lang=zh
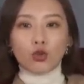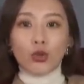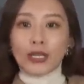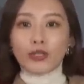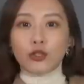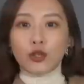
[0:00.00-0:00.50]

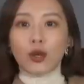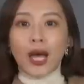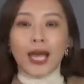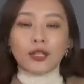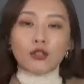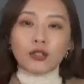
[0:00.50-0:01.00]
短袖
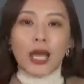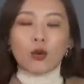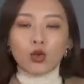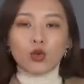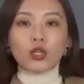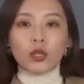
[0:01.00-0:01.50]
啊、牛仔
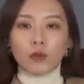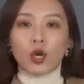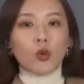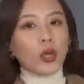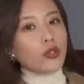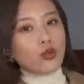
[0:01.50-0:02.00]
裤什么
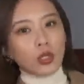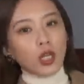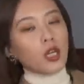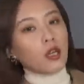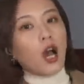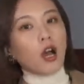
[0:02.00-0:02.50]
的，我也觉得
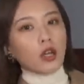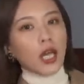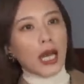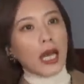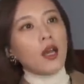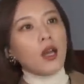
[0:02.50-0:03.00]
很好
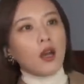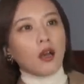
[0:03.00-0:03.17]
看。